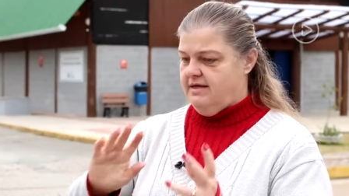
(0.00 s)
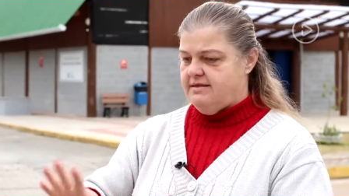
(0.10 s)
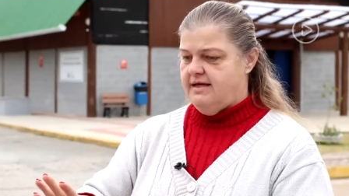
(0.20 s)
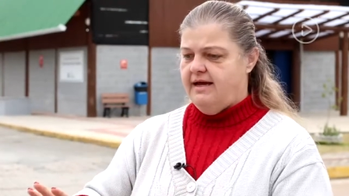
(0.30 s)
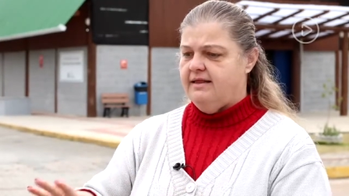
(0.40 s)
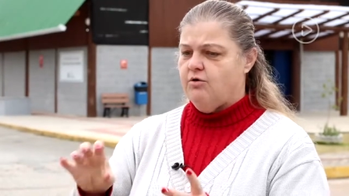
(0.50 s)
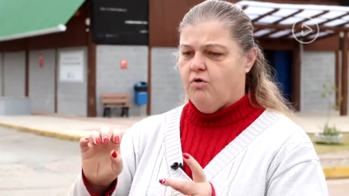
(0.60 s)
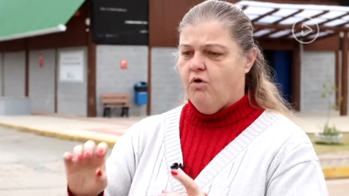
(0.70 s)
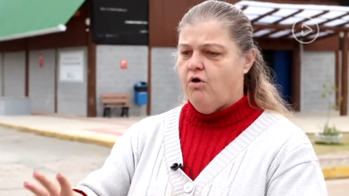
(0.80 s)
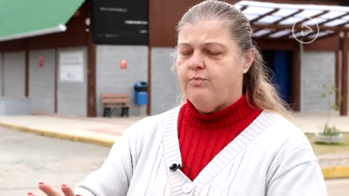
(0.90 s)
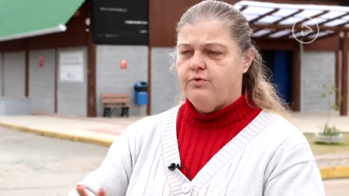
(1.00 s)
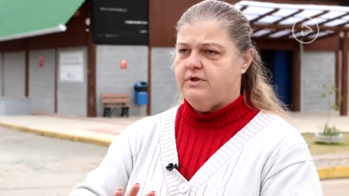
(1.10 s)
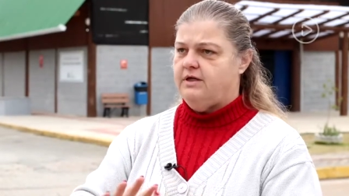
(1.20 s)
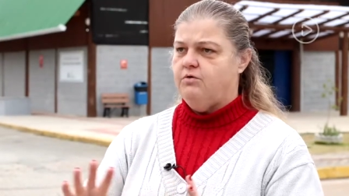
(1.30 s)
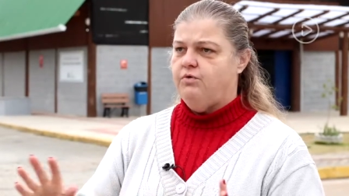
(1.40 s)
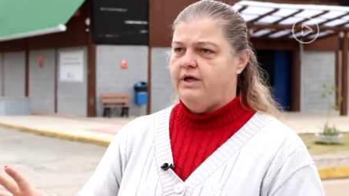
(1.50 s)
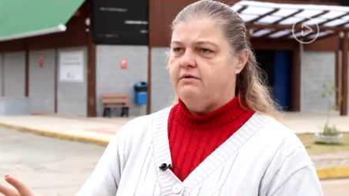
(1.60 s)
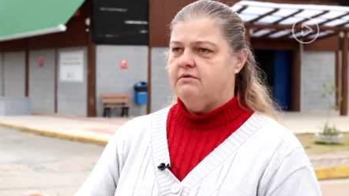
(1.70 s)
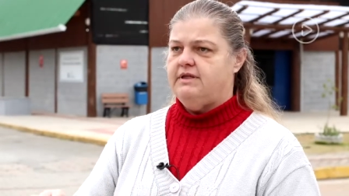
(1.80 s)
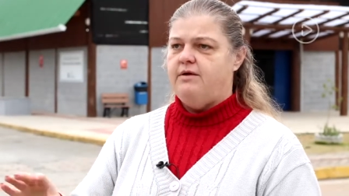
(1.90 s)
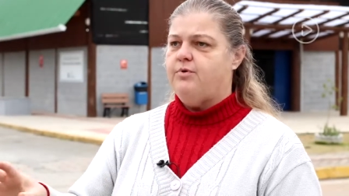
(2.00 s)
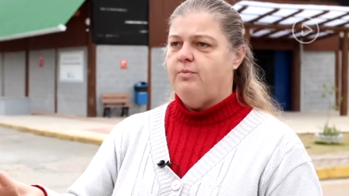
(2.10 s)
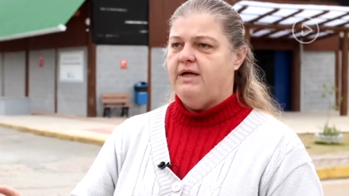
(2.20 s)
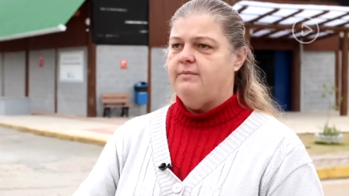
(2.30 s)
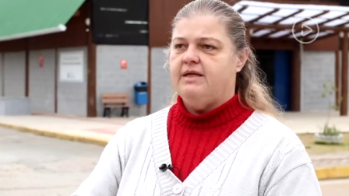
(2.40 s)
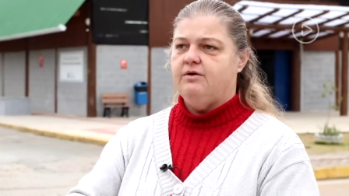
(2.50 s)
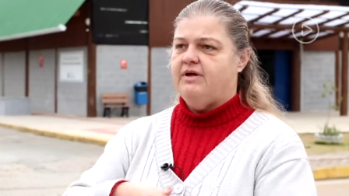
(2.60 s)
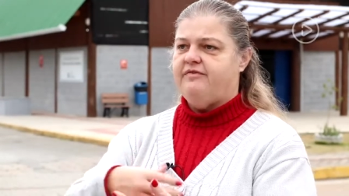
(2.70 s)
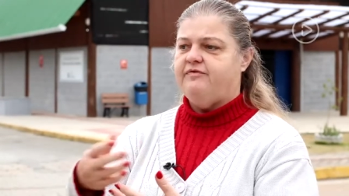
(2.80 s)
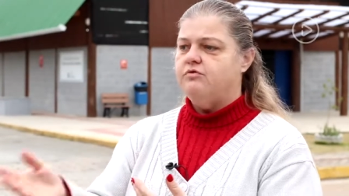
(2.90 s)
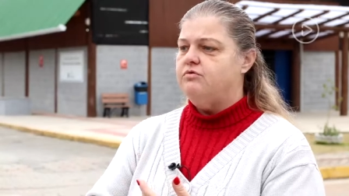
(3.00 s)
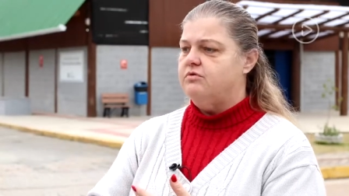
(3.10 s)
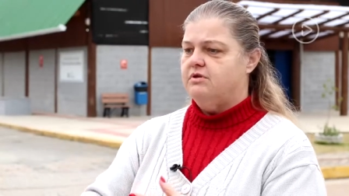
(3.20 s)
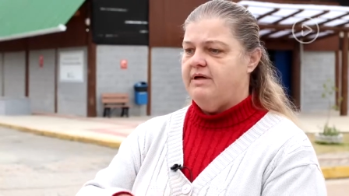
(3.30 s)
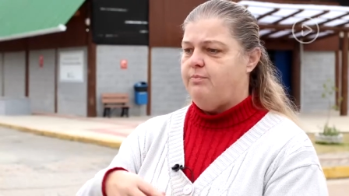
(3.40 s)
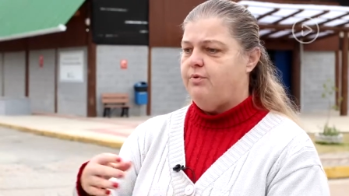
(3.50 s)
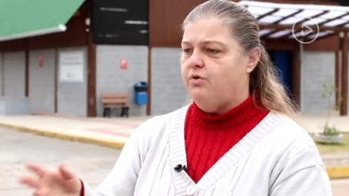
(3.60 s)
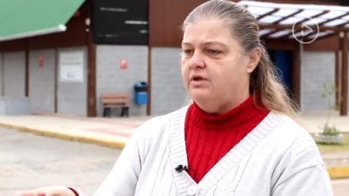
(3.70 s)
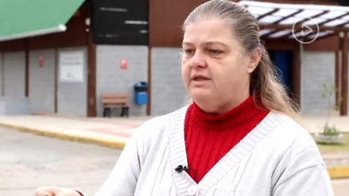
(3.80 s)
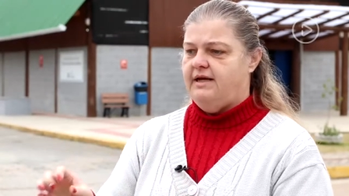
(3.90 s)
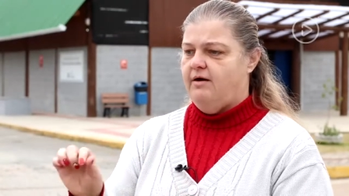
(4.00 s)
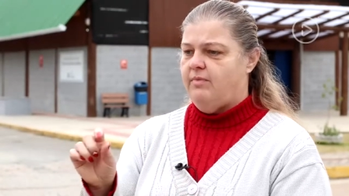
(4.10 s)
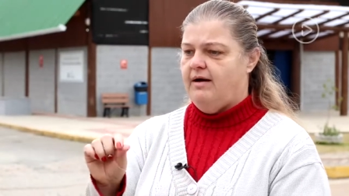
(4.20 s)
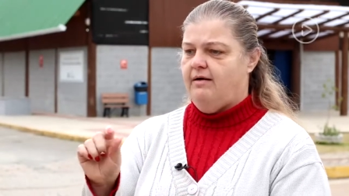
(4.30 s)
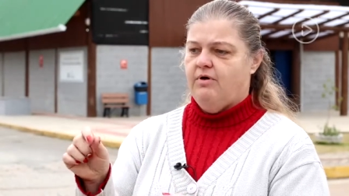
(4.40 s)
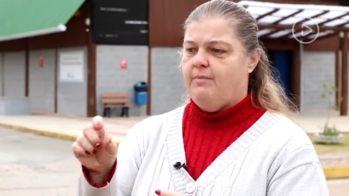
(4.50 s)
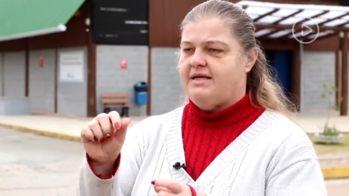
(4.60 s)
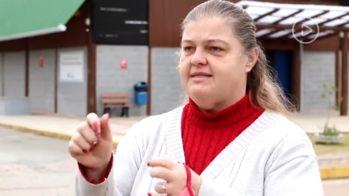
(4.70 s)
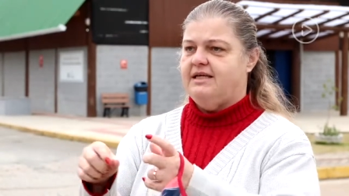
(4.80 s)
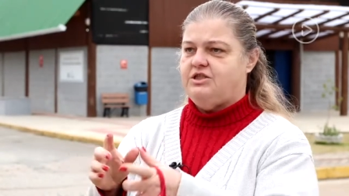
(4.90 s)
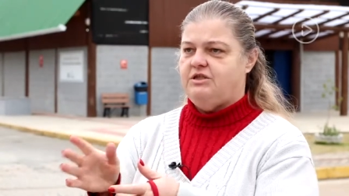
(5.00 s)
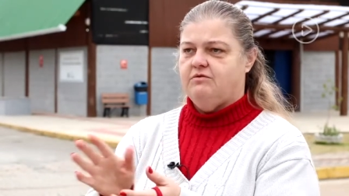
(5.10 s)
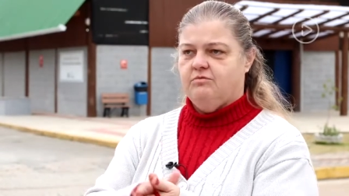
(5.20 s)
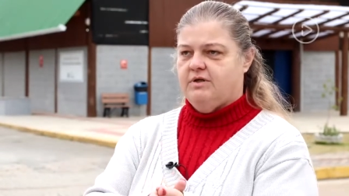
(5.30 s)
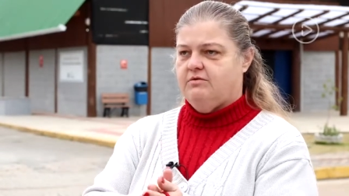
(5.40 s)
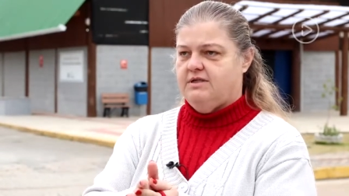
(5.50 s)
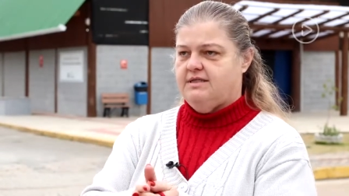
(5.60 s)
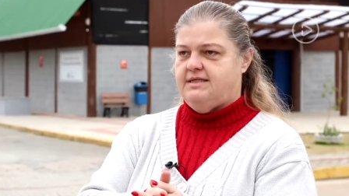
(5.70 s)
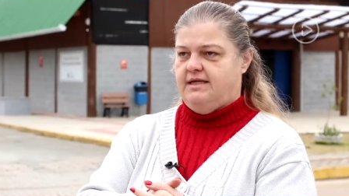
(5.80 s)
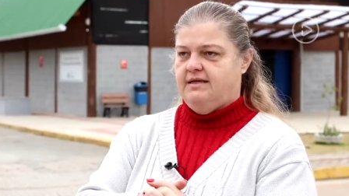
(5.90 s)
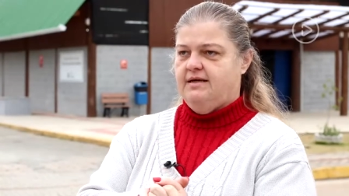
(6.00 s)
Esse ainda eu compro tranquilo, não tem problema, não é fungo, não é podre, é uma, uma amassadinho, alguma coisa assim.